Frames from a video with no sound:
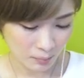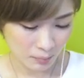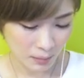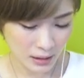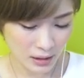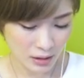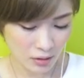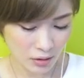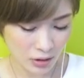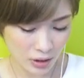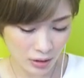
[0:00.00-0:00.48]

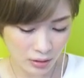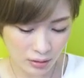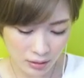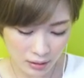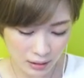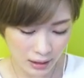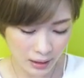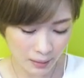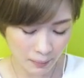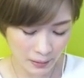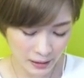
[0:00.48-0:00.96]
街を救
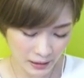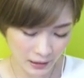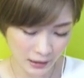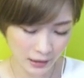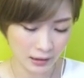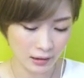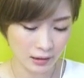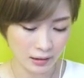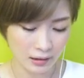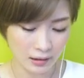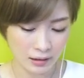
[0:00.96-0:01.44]
うため
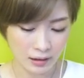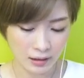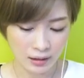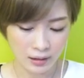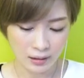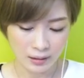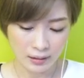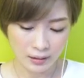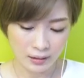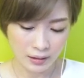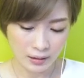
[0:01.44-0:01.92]
に
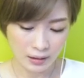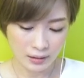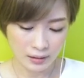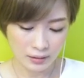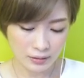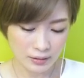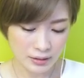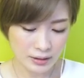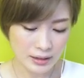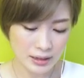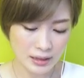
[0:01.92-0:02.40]

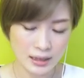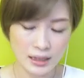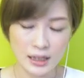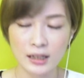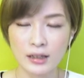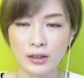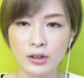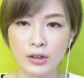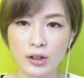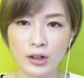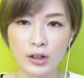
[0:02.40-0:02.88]
ルーチェ
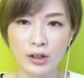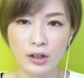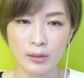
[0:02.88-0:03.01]
ちゃんと、